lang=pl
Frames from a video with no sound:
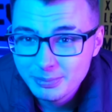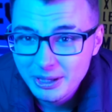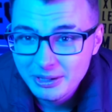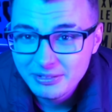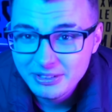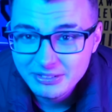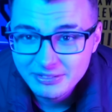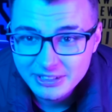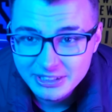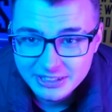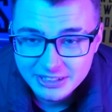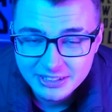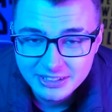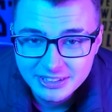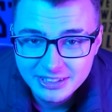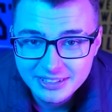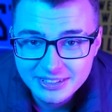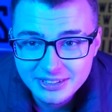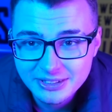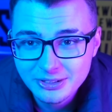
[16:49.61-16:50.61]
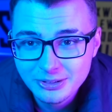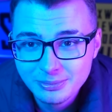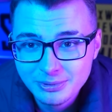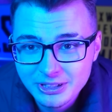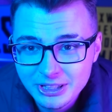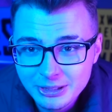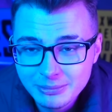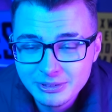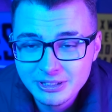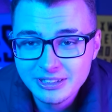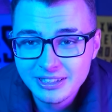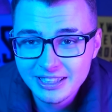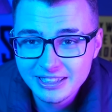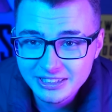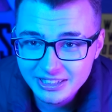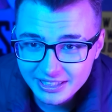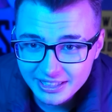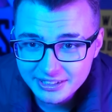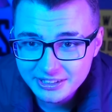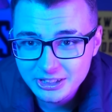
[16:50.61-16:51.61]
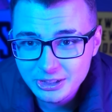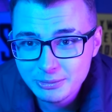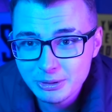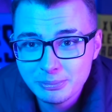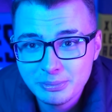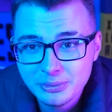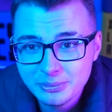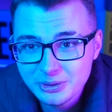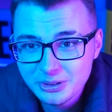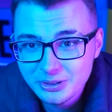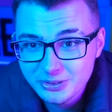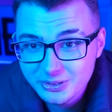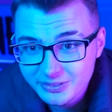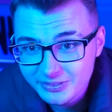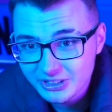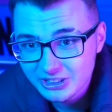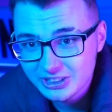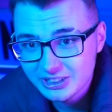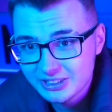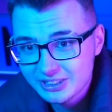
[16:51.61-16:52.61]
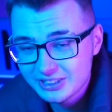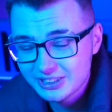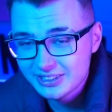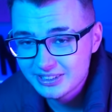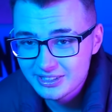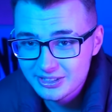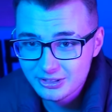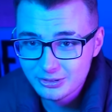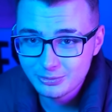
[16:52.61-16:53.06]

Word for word: prawie 200 tysięcy subskrypcji, także lecimy po minus 200 tysięcy